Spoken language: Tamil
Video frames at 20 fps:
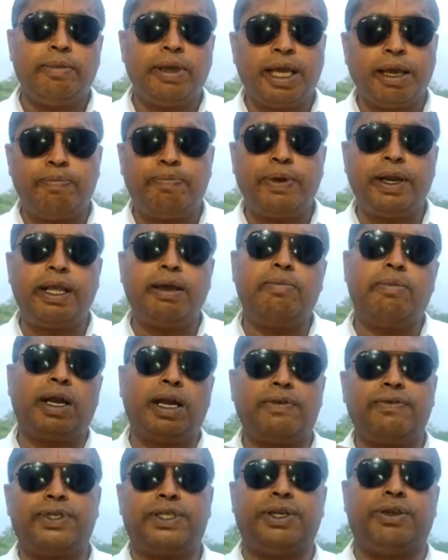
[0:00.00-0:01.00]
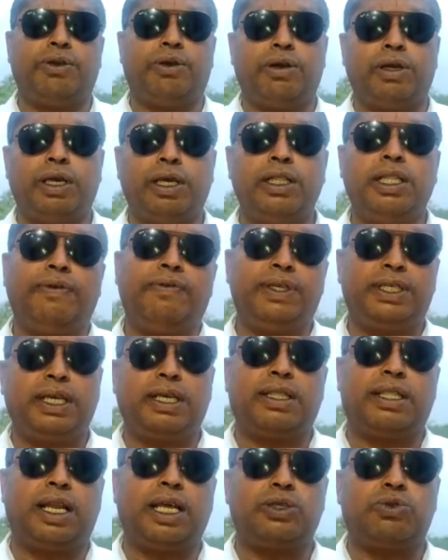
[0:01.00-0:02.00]
மிகப்பெரியமான விஷயம் இந்த
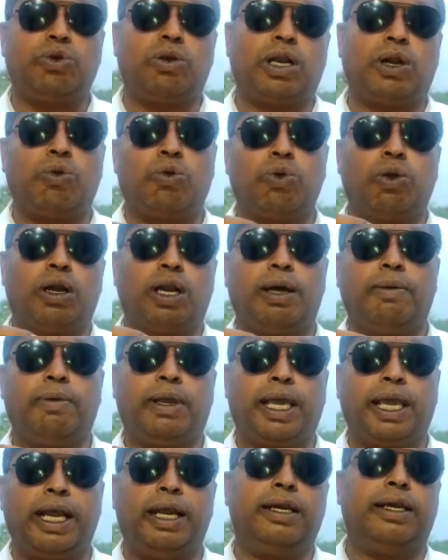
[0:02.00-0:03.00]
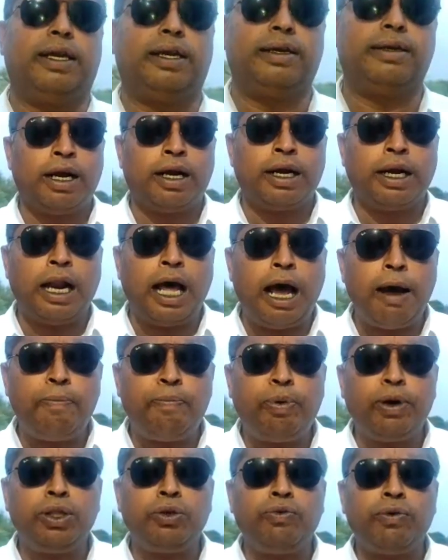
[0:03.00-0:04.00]
விஷயத்தெல்லாம் சொல்கிற ஒன்றுன்னா கேளுங்க
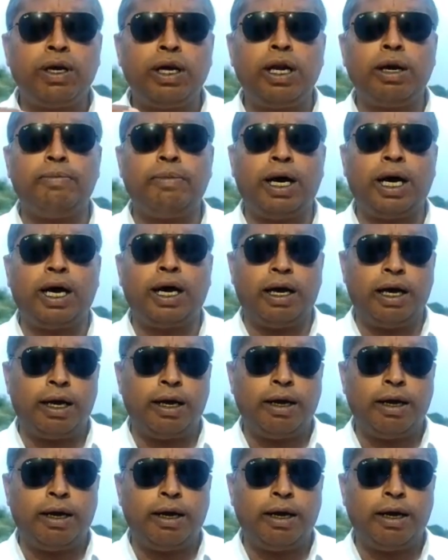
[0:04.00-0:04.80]
நாற்பது வருடமாக